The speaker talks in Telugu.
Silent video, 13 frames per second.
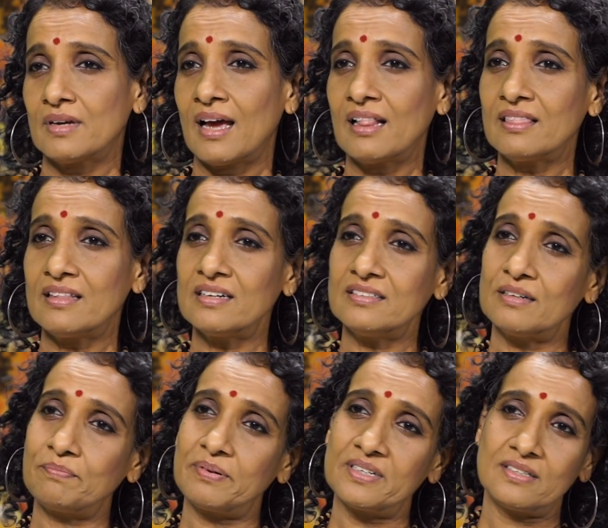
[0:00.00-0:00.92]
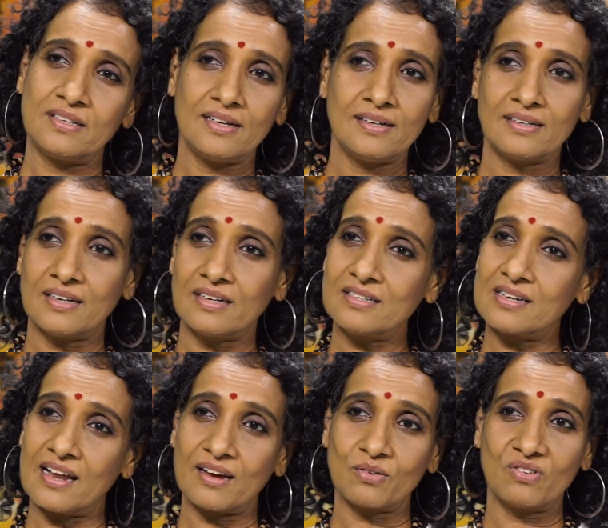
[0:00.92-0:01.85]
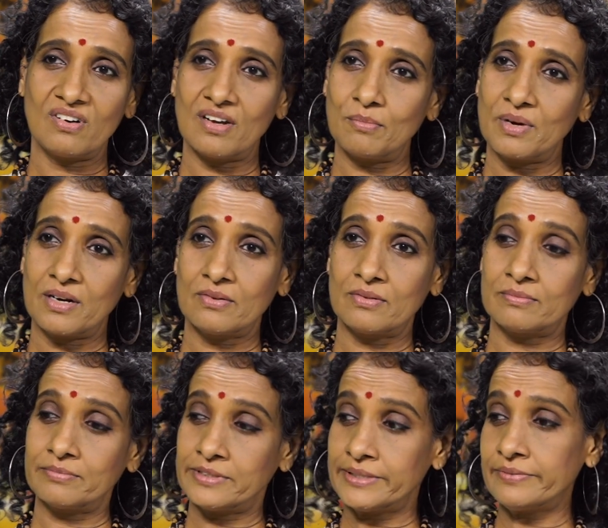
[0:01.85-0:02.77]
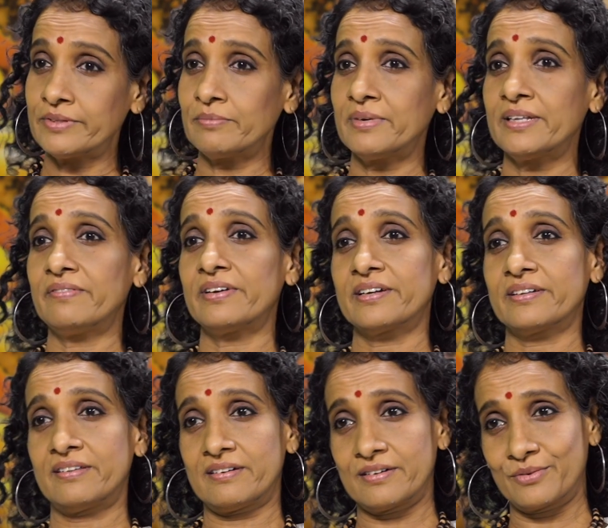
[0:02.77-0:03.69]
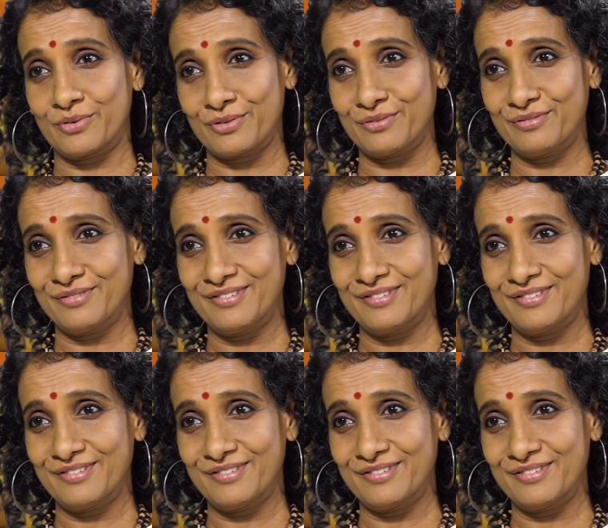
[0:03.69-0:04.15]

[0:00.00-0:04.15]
హెల్తీ అని చెప్పేసి టేస్ట్ లేకుండా మనం జీవితం మీదే విరక్తి రాకూడదు